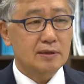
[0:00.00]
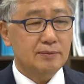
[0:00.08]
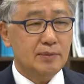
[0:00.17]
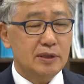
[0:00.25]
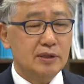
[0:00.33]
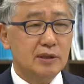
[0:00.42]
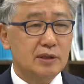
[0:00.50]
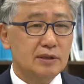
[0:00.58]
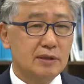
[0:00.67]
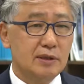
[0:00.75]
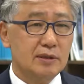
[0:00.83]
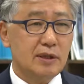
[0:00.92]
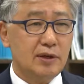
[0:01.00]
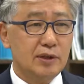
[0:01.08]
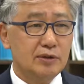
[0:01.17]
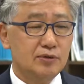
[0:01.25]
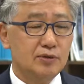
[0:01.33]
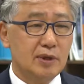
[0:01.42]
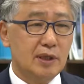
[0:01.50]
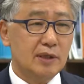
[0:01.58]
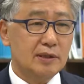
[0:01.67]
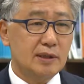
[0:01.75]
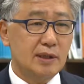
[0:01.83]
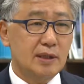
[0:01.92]
전반적인 이제 사회 추세가
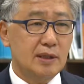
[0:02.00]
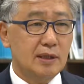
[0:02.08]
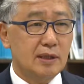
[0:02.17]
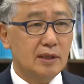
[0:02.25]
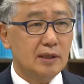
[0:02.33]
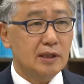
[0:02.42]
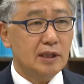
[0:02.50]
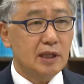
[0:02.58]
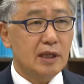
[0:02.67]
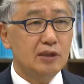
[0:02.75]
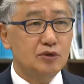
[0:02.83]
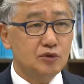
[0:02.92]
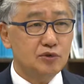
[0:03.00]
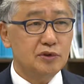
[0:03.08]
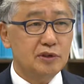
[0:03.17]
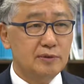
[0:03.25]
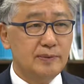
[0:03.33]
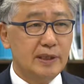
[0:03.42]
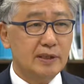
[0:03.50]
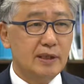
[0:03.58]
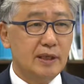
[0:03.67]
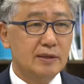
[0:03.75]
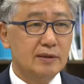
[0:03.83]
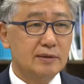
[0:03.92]
이제 인간 중심의
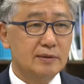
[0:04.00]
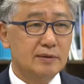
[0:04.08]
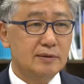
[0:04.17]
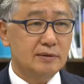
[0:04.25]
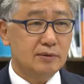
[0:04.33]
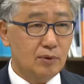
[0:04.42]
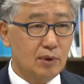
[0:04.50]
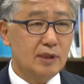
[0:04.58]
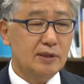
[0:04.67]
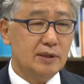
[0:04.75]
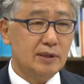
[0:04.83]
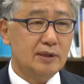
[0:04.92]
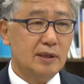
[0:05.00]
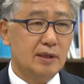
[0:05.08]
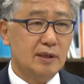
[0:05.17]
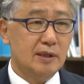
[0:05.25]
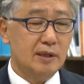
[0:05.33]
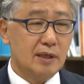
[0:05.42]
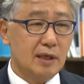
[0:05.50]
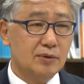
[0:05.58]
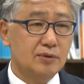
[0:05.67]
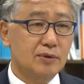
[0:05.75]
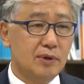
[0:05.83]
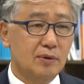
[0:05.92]
그러한 음, 논리들이 이제
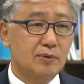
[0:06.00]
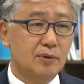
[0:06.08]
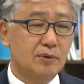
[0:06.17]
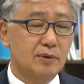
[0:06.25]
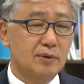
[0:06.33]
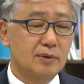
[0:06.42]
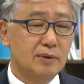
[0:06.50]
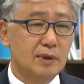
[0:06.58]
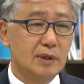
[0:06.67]
강조되고 있고